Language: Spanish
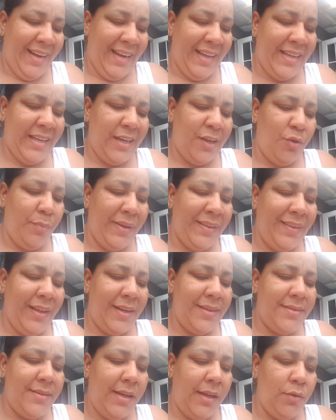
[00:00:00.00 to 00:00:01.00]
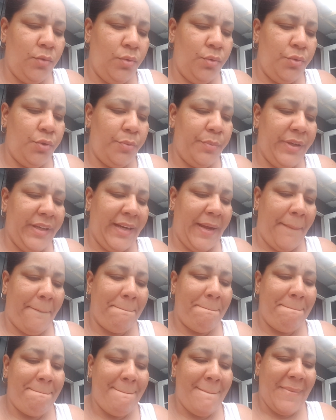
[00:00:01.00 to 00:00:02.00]
Les quiero mandar saludo. Mira,
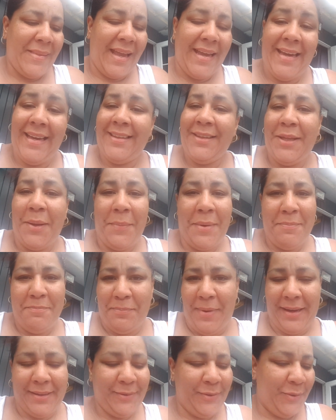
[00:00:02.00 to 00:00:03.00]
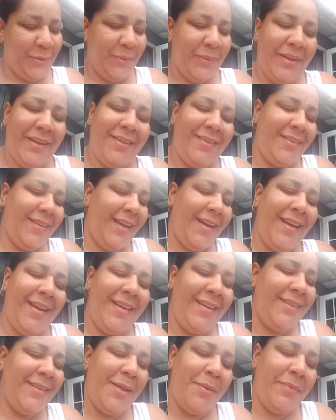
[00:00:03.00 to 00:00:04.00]
esta me impactó.
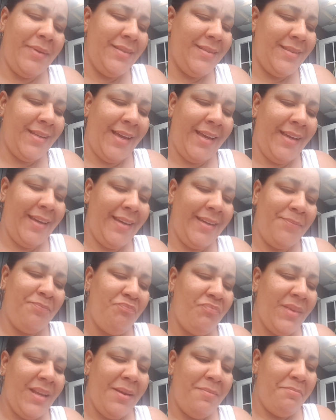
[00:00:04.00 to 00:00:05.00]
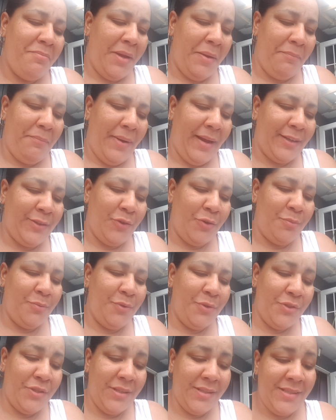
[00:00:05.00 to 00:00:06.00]
Esta, este mensaje me impactó
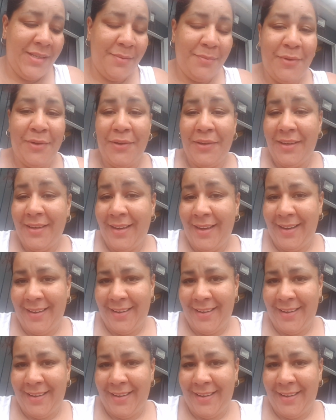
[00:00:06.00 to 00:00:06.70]
muchísimo. Le